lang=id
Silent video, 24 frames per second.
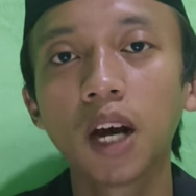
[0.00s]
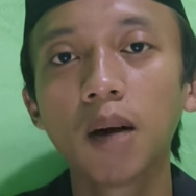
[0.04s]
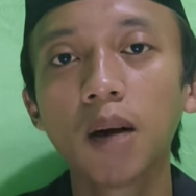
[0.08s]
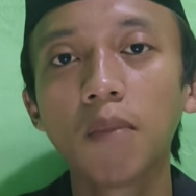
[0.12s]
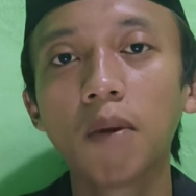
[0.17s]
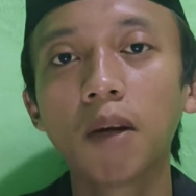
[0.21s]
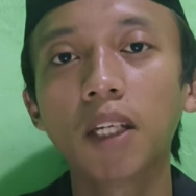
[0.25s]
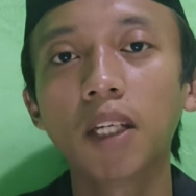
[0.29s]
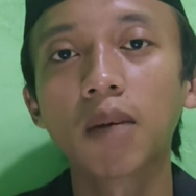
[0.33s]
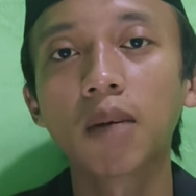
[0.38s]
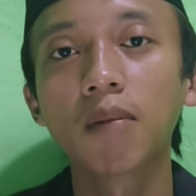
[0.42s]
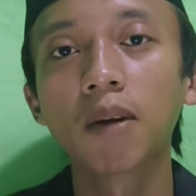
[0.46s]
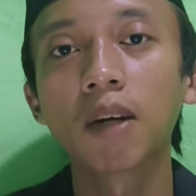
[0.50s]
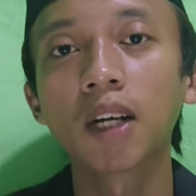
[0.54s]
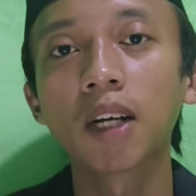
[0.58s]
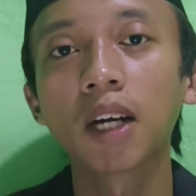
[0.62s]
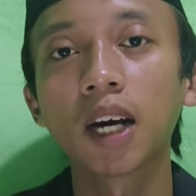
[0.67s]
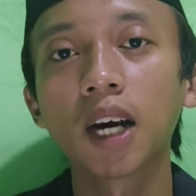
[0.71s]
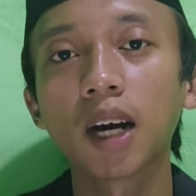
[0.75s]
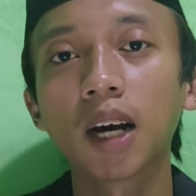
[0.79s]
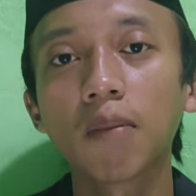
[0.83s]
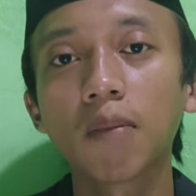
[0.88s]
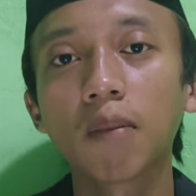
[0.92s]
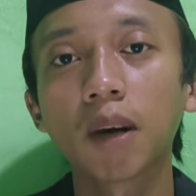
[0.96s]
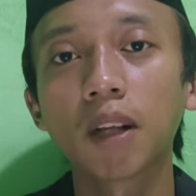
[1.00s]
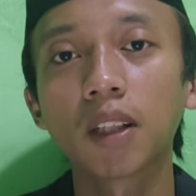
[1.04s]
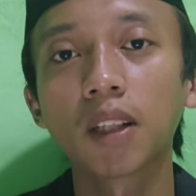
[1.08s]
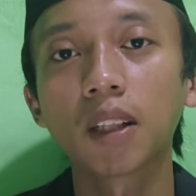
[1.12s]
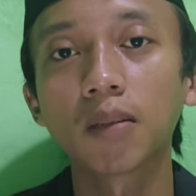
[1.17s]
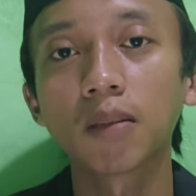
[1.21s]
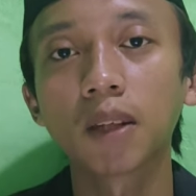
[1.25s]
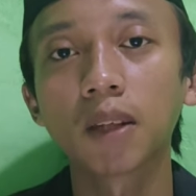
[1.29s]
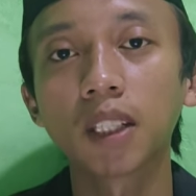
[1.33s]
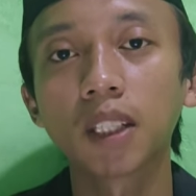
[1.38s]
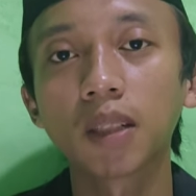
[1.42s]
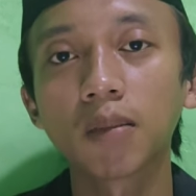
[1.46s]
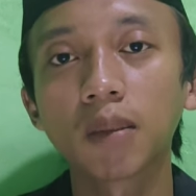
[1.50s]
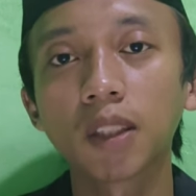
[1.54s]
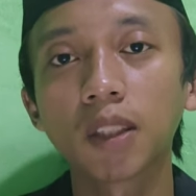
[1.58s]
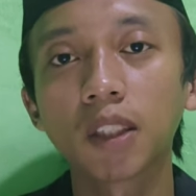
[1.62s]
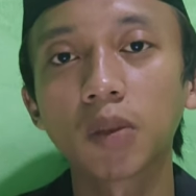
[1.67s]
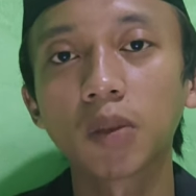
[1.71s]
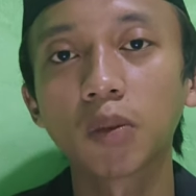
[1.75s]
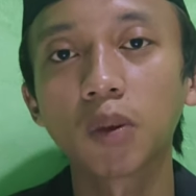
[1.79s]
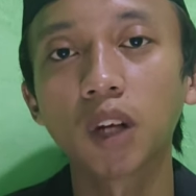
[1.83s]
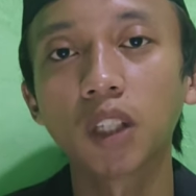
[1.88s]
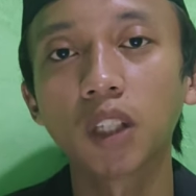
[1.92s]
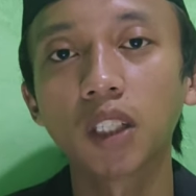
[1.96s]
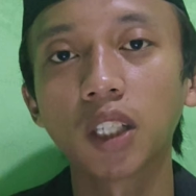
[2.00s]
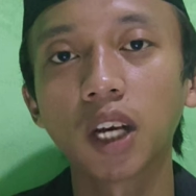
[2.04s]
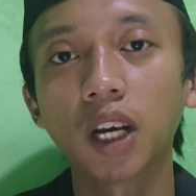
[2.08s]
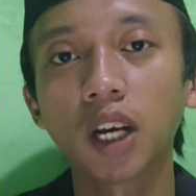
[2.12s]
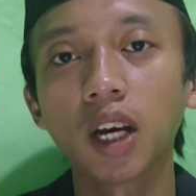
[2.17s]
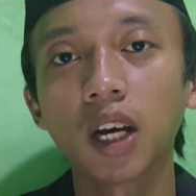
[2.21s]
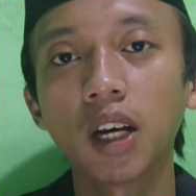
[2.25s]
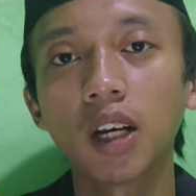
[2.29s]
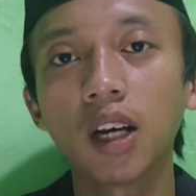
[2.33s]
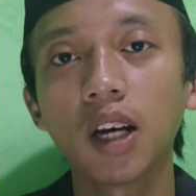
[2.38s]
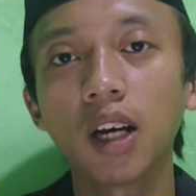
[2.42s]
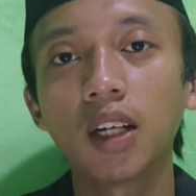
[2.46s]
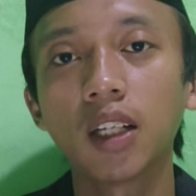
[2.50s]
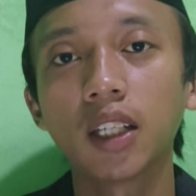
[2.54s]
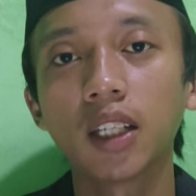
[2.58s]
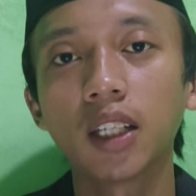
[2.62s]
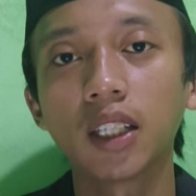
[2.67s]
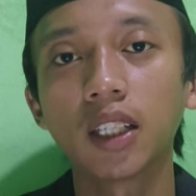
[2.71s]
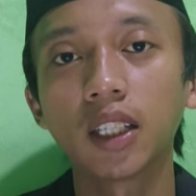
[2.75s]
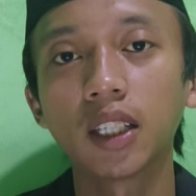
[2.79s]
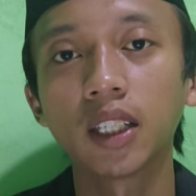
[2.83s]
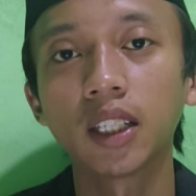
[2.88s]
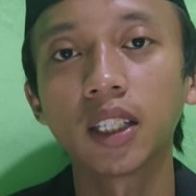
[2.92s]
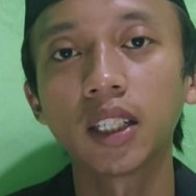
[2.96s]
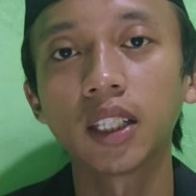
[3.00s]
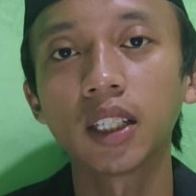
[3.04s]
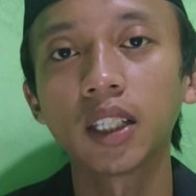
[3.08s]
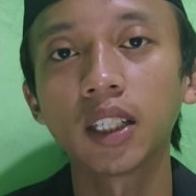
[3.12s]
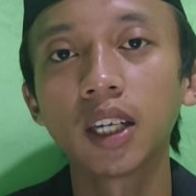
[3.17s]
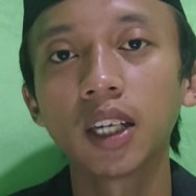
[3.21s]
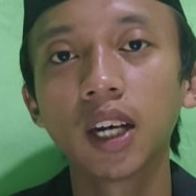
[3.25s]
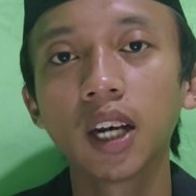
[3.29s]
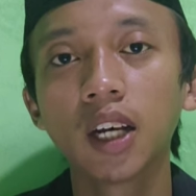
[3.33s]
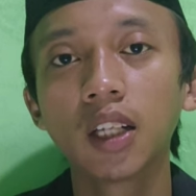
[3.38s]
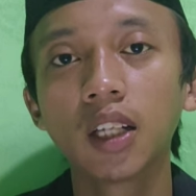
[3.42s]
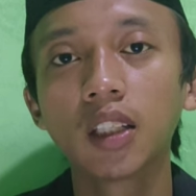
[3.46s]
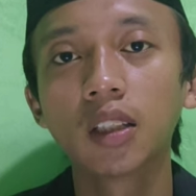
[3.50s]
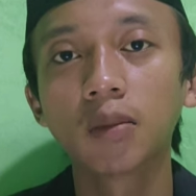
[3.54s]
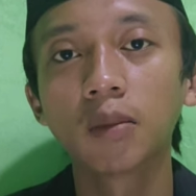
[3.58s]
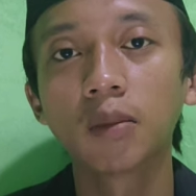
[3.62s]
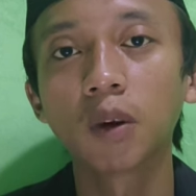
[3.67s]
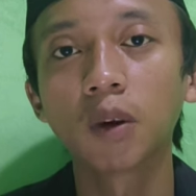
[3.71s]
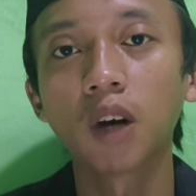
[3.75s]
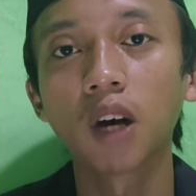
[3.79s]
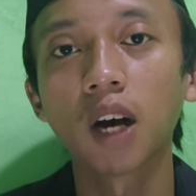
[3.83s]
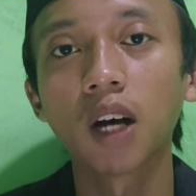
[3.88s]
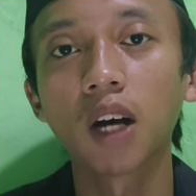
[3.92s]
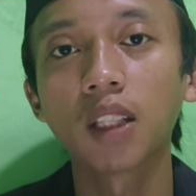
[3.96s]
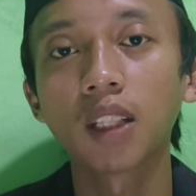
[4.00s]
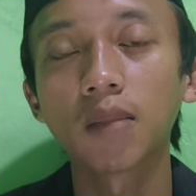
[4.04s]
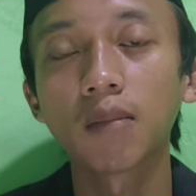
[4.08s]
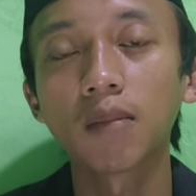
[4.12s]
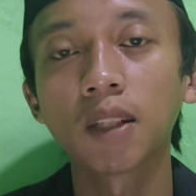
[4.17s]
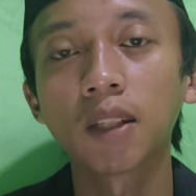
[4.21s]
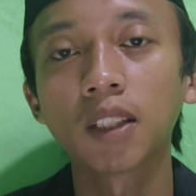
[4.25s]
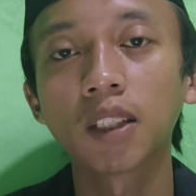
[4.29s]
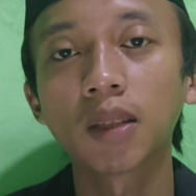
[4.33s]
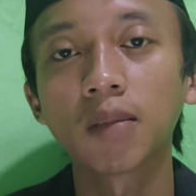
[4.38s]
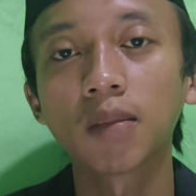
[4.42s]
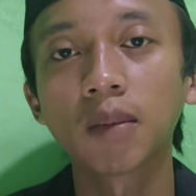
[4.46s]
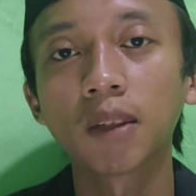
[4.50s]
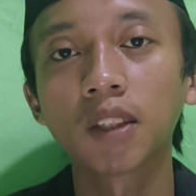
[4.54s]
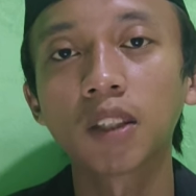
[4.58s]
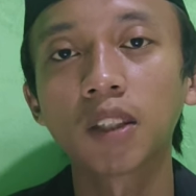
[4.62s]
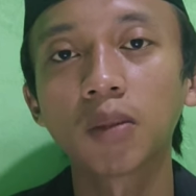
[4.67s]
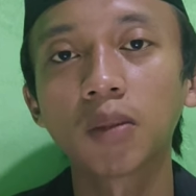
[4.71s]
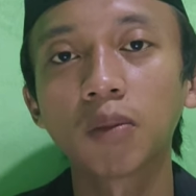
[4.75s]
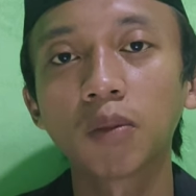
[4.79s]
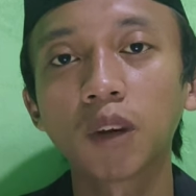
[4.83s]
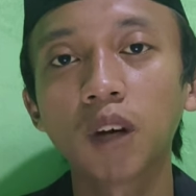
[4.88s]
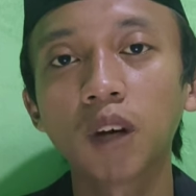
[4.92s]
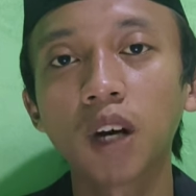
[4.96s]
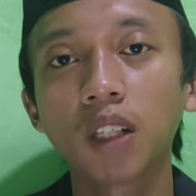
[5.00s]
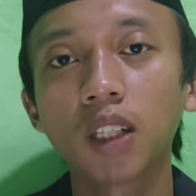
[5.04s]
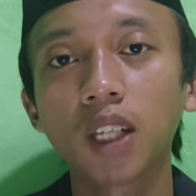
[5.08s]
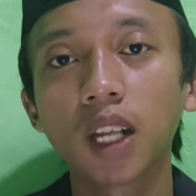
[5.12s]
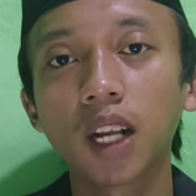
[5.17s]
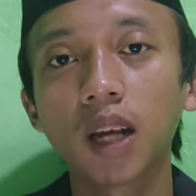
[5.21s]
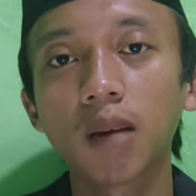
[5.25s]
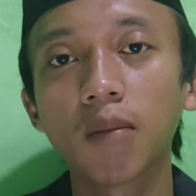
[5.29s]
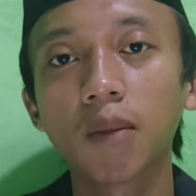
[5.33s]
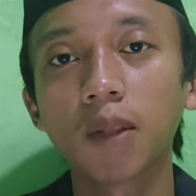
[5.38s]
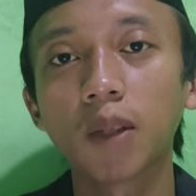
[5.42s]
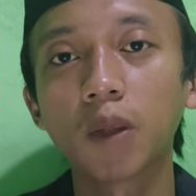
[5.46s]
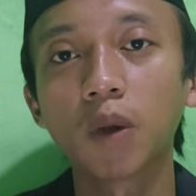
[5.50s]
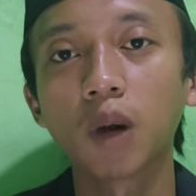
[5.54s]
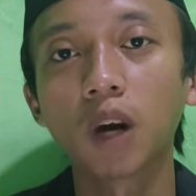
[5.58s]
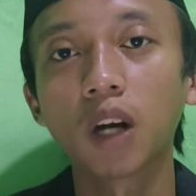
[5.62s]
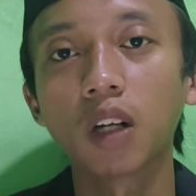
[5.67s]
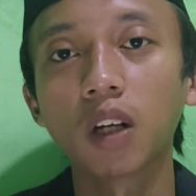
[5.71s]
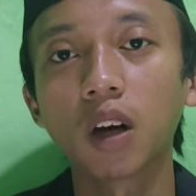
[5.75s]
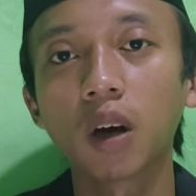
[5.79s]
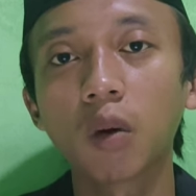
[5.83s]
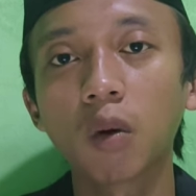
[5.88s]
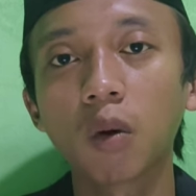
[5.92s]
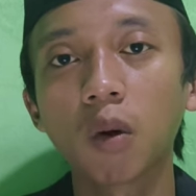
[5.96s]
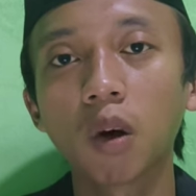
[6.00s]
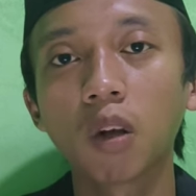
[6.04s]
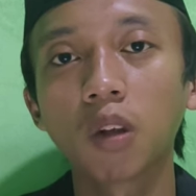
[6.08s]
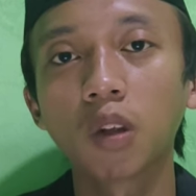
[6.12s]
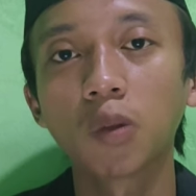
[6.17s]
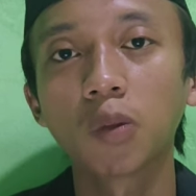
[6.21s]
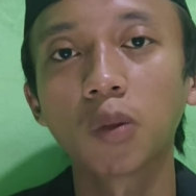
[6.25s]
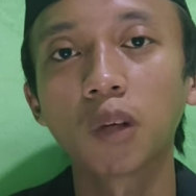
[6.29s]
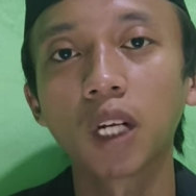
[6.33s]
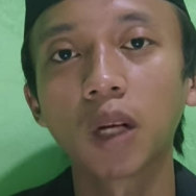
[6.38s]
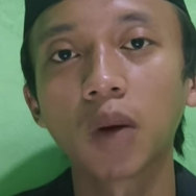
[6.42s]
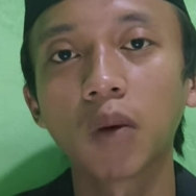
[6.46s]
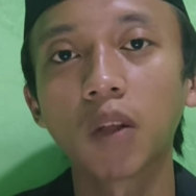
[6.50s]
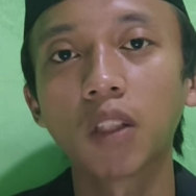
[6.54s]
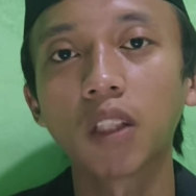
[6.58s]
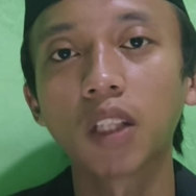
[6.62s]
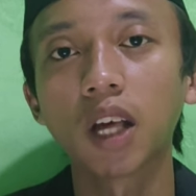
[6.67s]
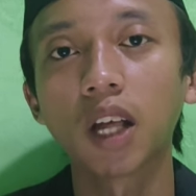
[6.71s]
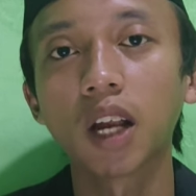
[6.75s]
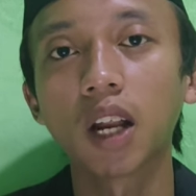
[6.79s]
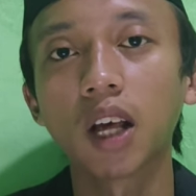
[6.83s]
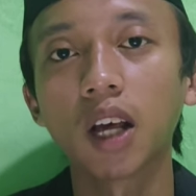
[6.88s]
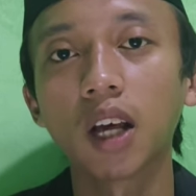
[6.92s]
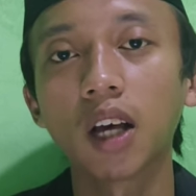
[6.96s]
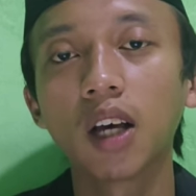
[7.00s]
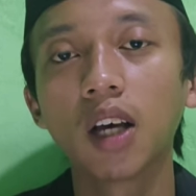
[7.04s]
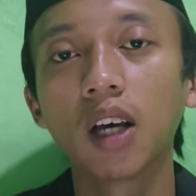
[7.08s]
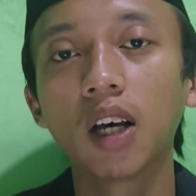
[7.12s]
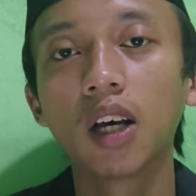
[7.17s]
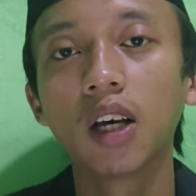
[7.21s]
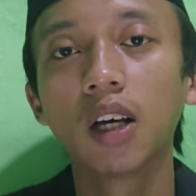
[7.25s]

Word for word: bagaimana kabar teman-teman semuanya hari ini semoga teman-teman semua dalam lindungan Allah subhanahu wa ta'ala